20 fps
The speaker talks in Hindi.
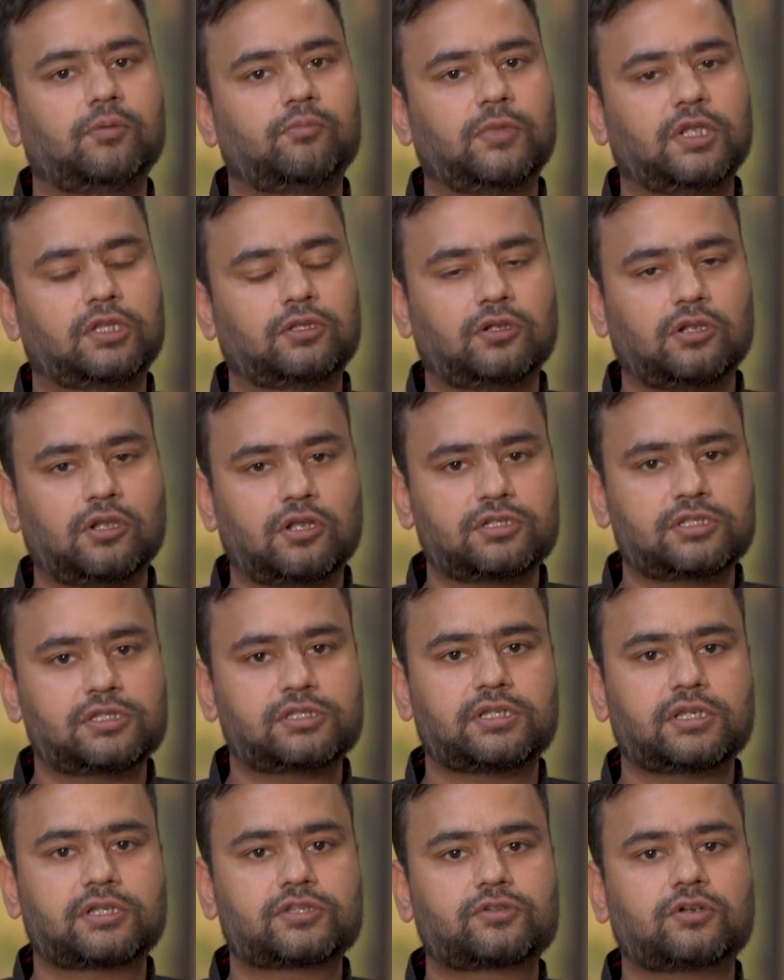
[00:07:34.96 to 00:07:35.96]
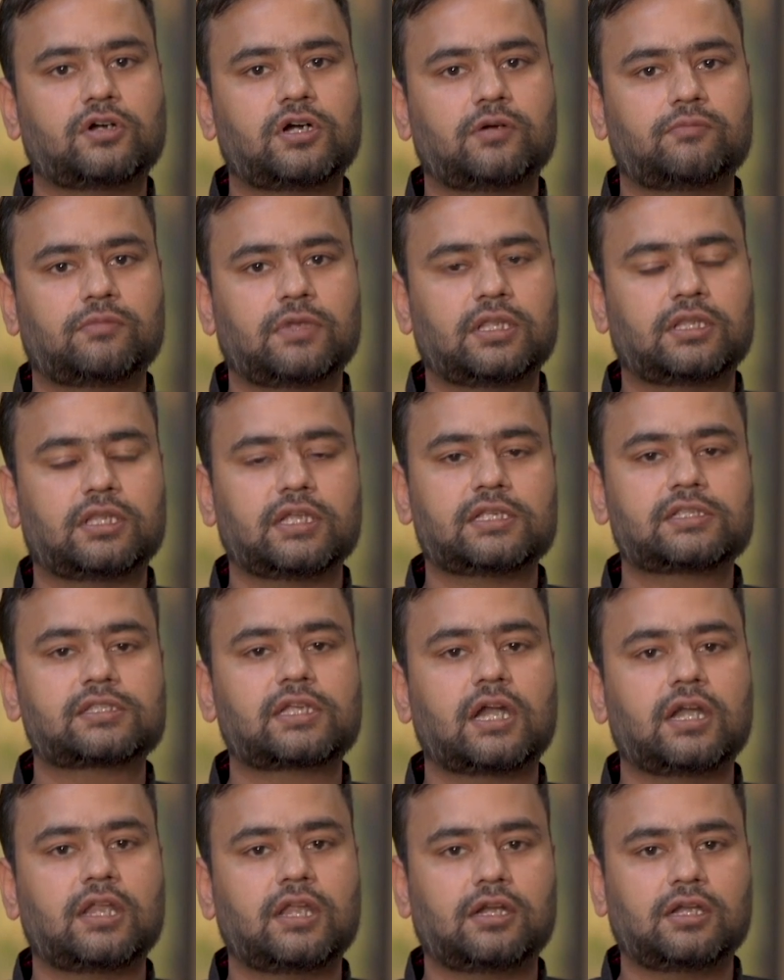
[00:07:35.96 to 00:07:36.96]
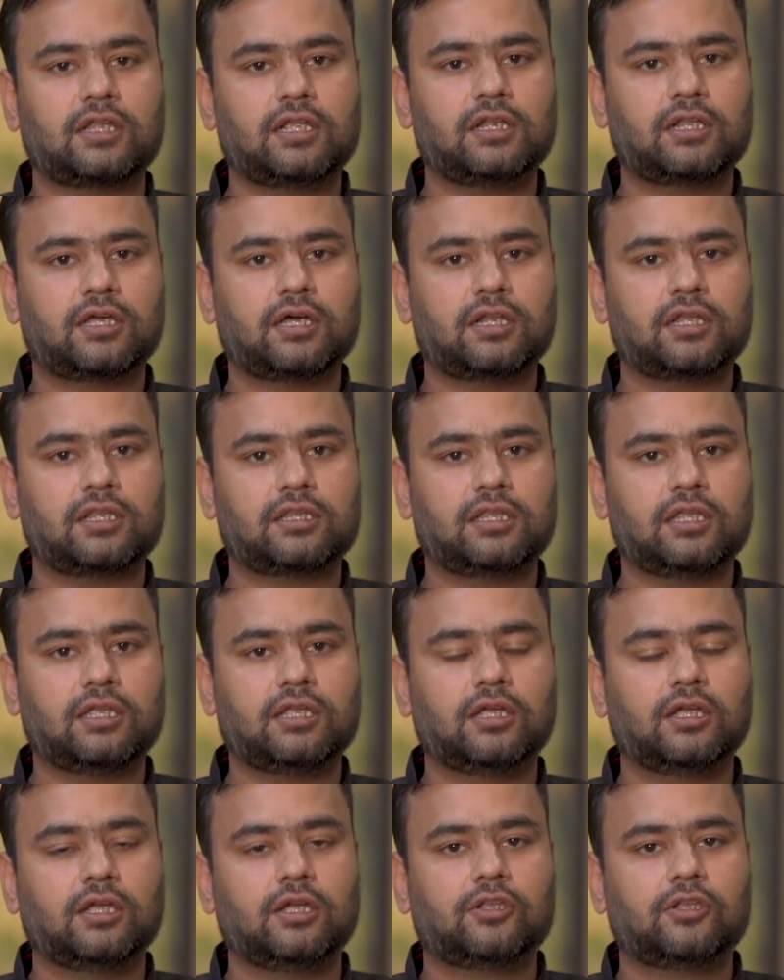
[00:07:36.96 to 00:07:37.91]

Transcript: मितुल लॉजिस्टिक्स को हमने 10 गाड़ियाँ डील करी थी